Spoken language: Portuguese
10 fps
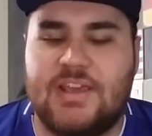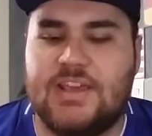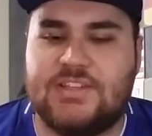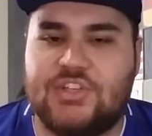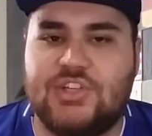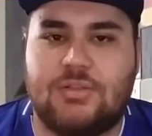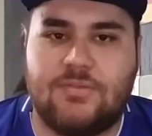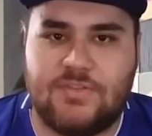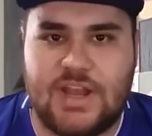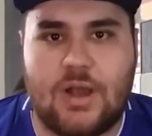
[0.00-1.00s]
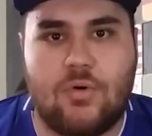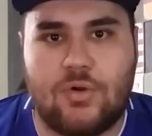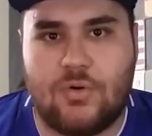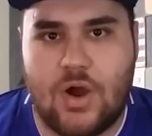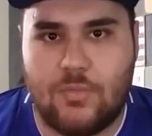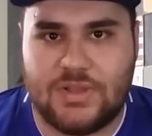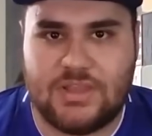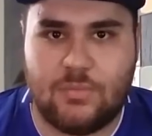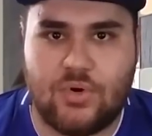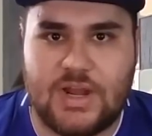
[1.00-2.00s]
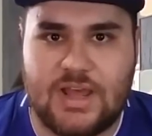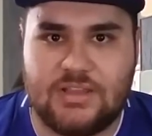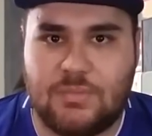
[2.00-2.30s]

e esse título virá coroar uma temporada